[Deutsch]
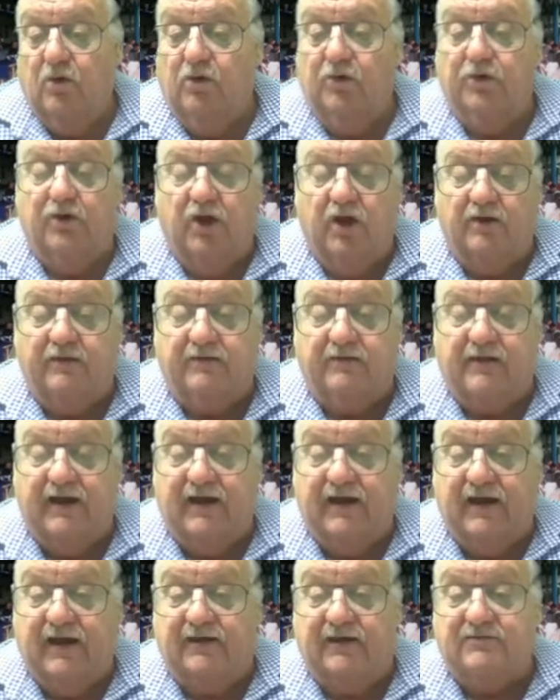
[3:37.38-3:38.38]
und noch ein
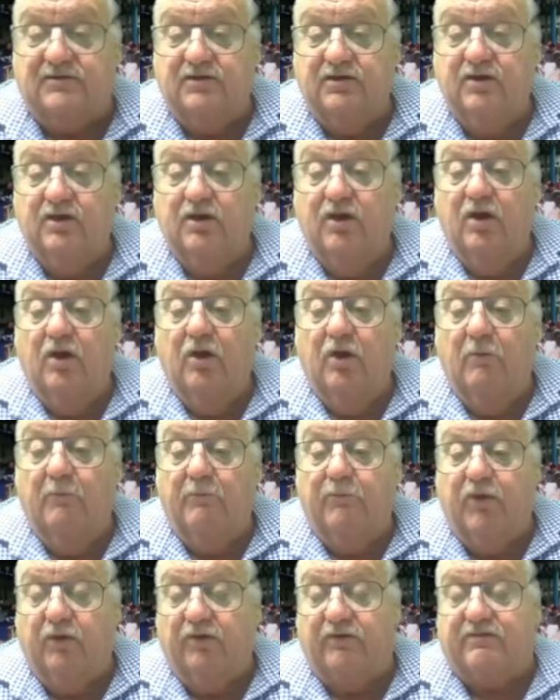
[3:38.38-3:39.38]
Salat
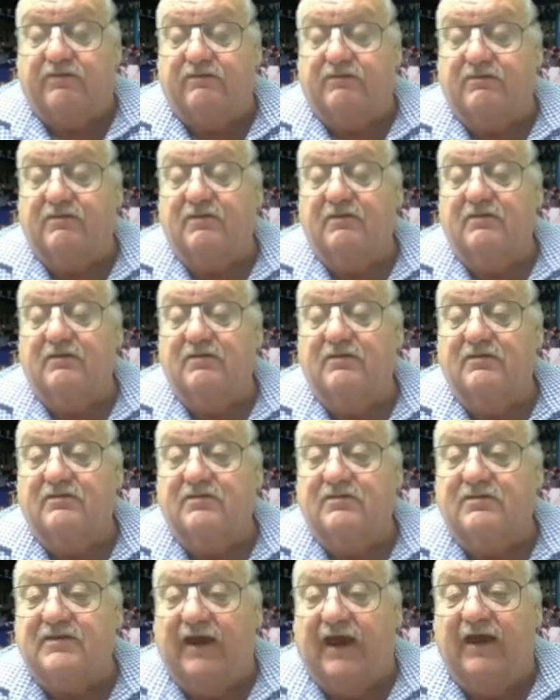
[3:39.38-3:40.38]
plus
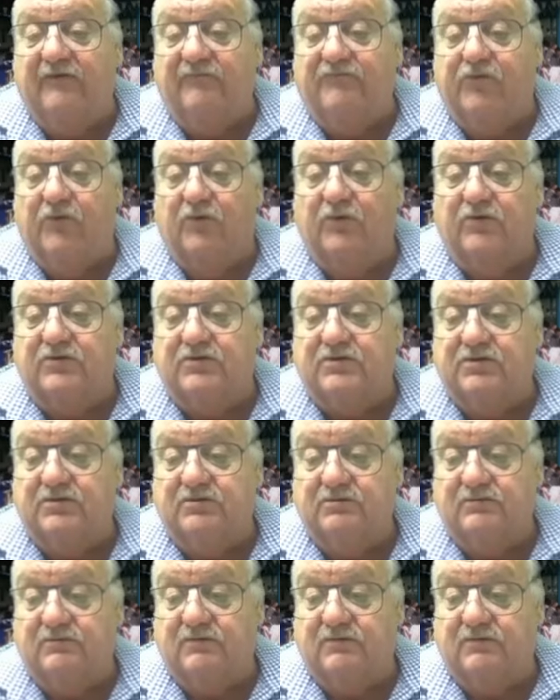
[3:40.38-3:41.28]
Thai Food,